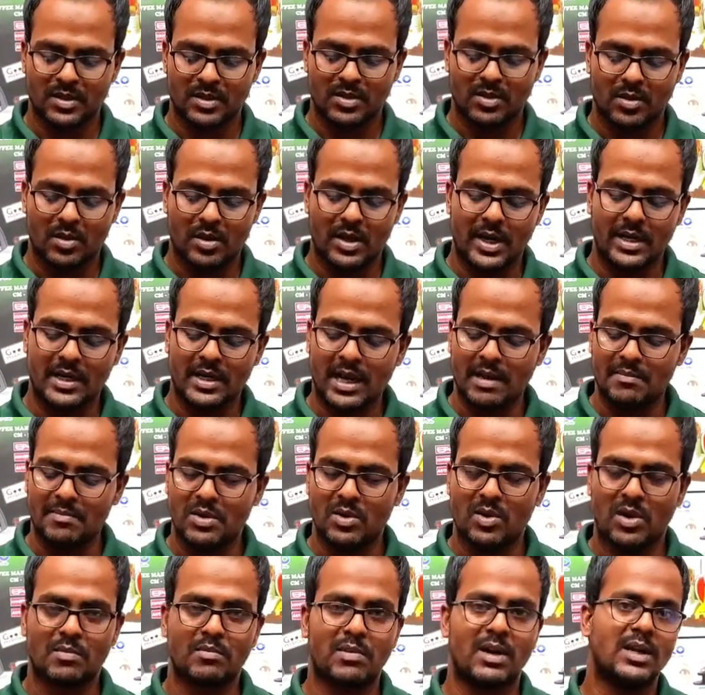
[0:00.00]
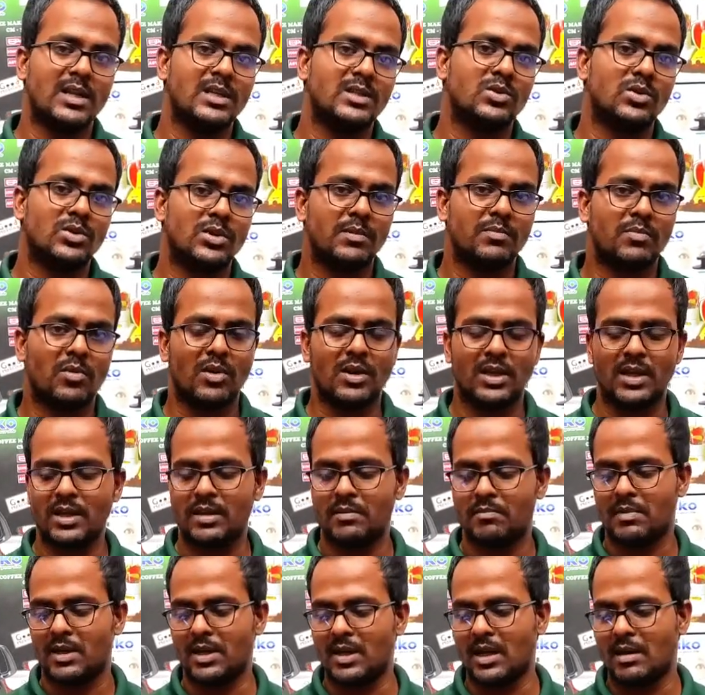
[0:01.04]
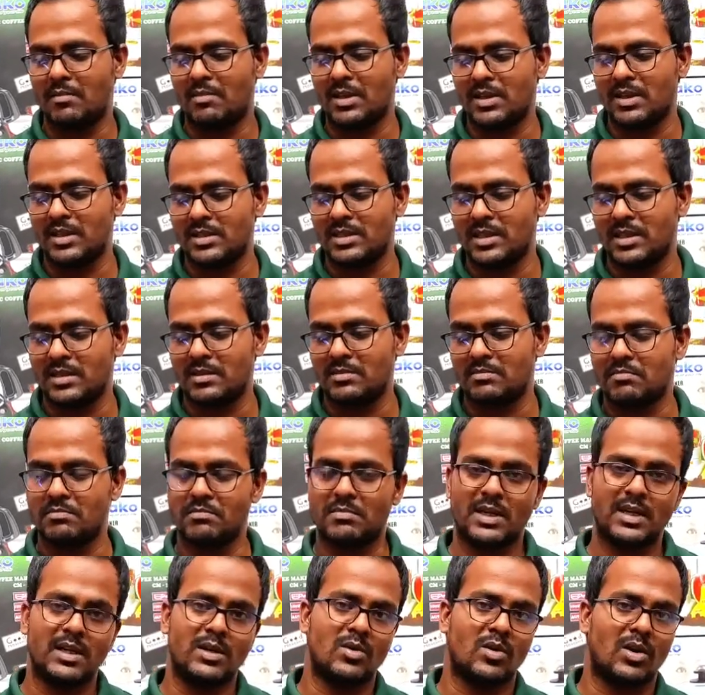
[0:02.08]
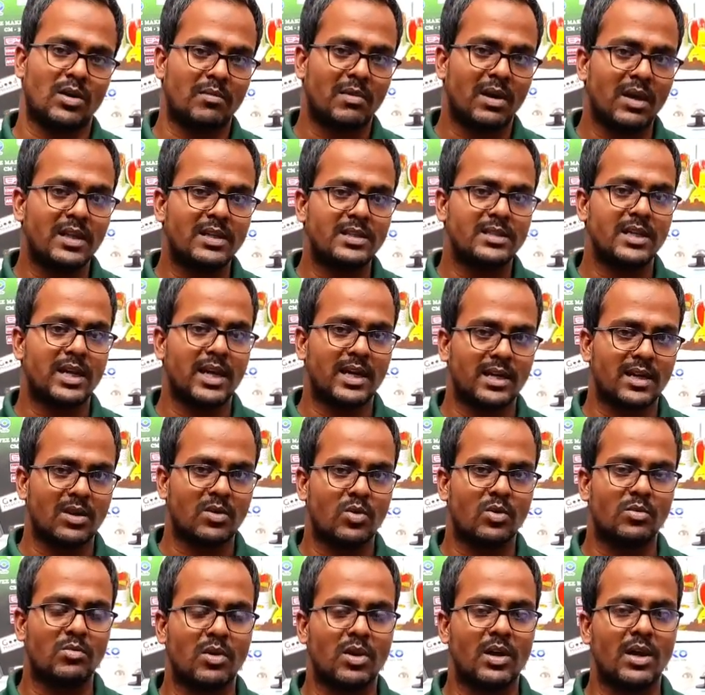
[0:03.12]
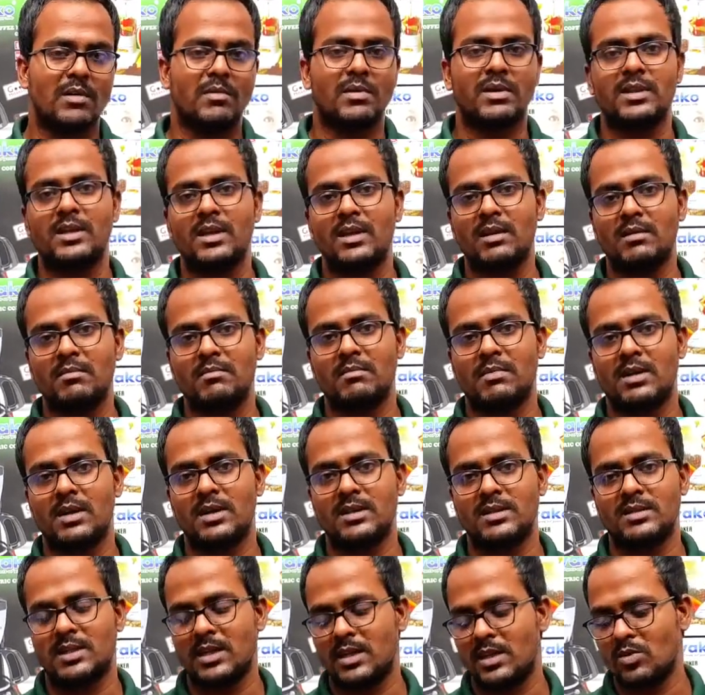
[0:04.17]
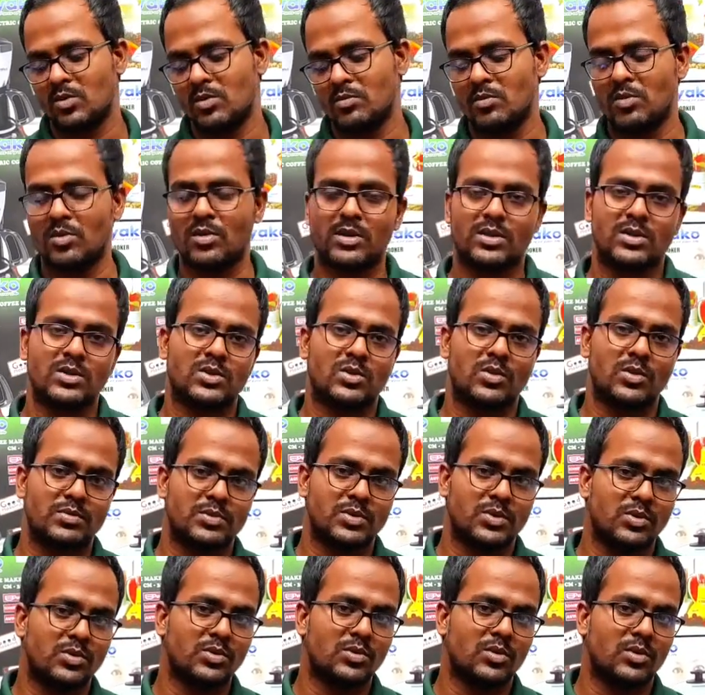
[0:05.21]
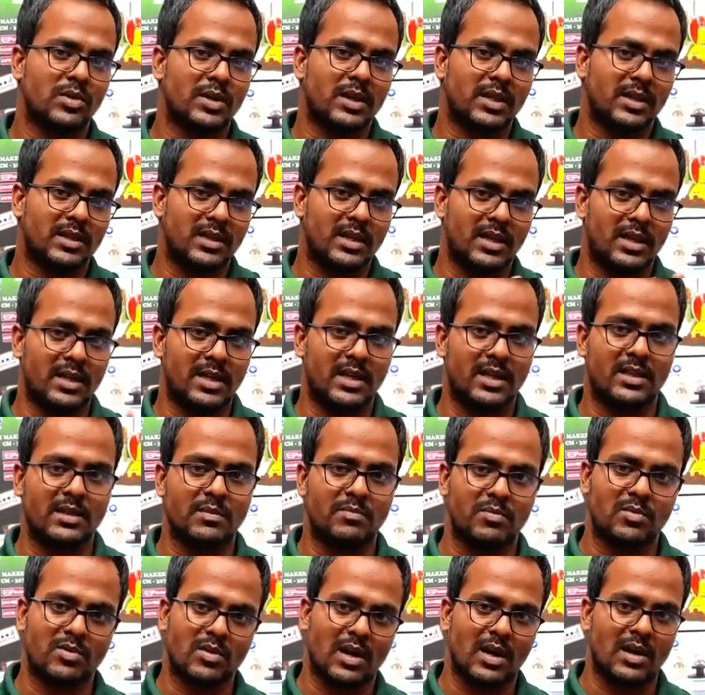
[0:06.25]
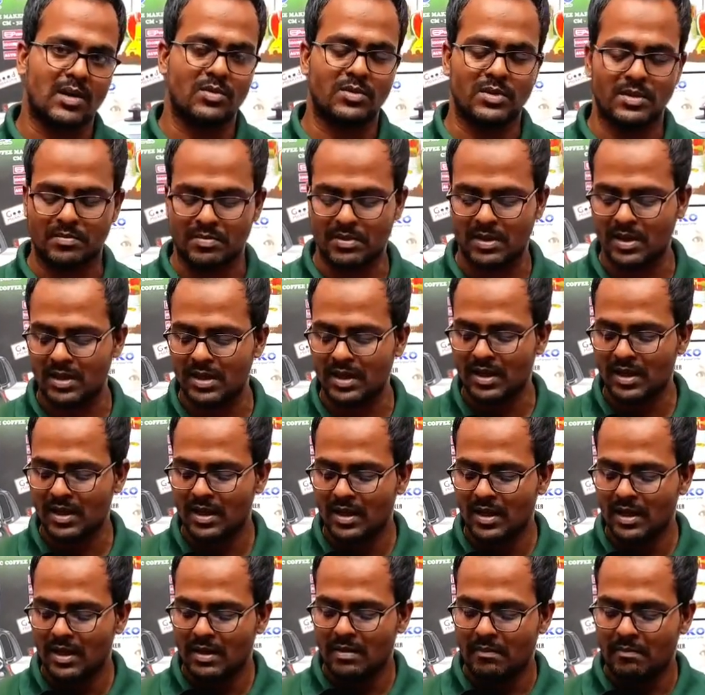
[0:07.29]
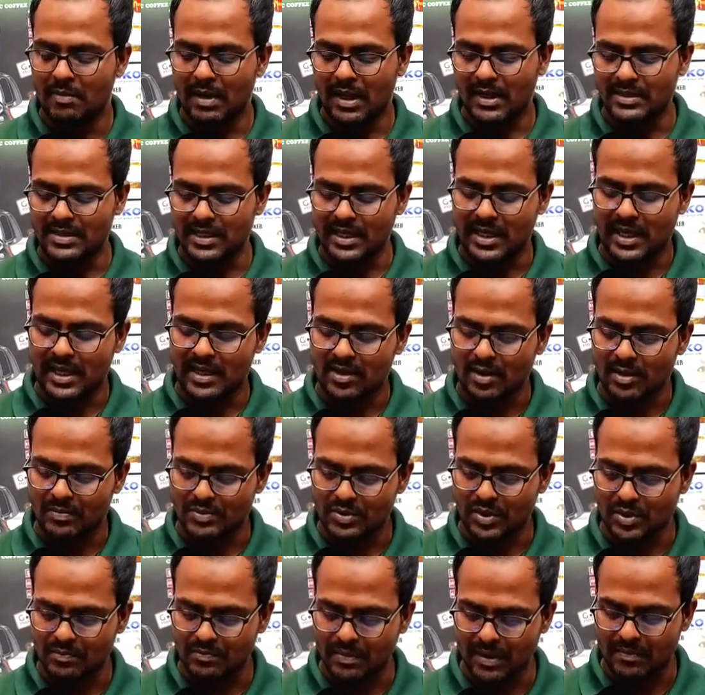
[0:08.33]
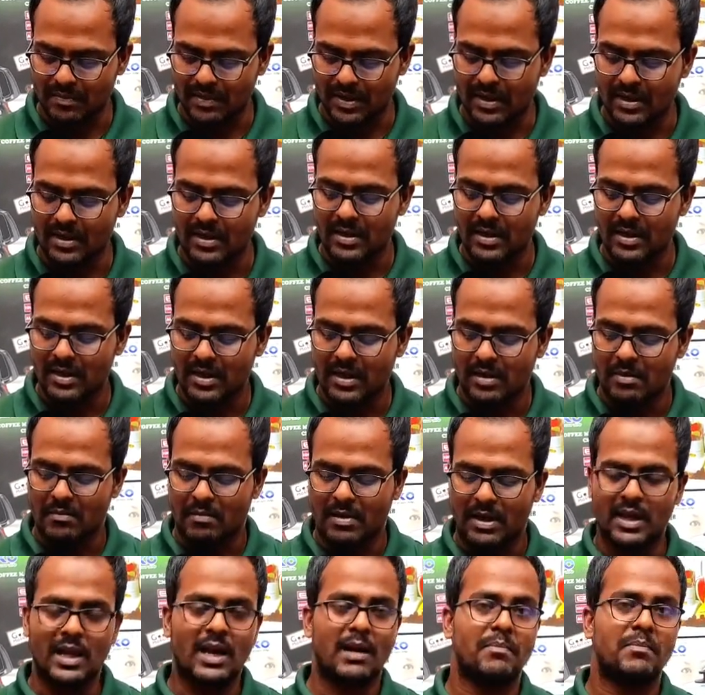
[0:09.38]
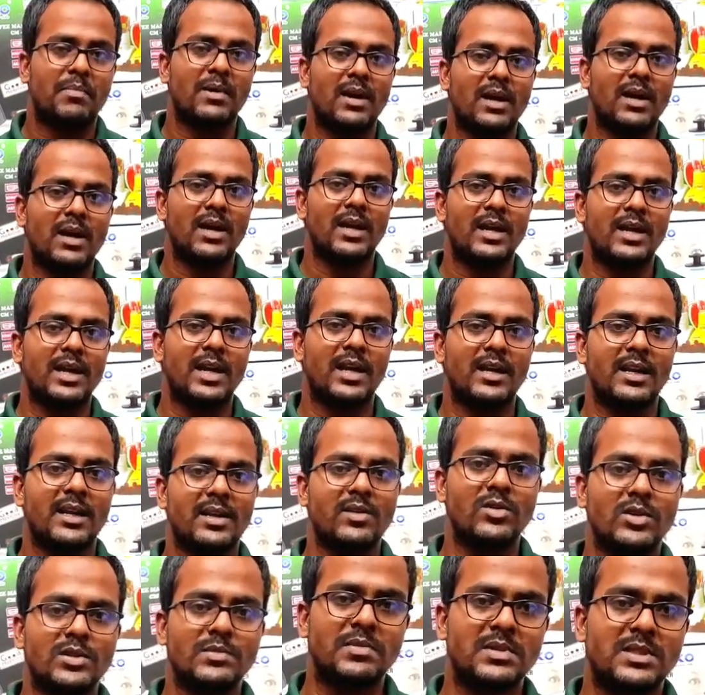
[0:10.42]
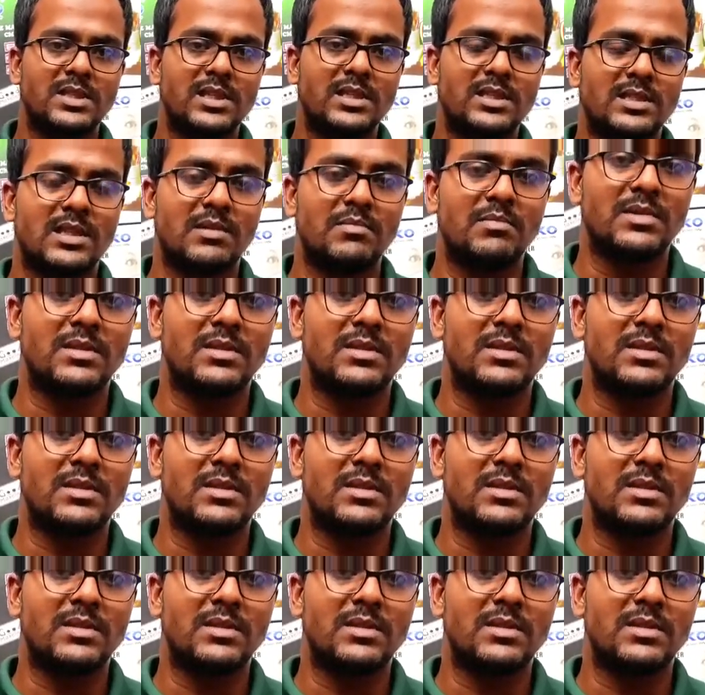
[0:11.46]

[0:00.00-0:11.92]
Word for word: তো এটা আমি নর্মালি যদি বলি মানে আমাদের যে মানে নর্মালি যে একটা রুম হয় আমাদের মানে সেই রুমগুলোতে খুব সুন্দর এটাতে এরিয়াতে পুরো আলো দিবে প্লাস এখানে অপশন পাবেন মানে আপনারা এখানে ইউএসবি সিস্টেম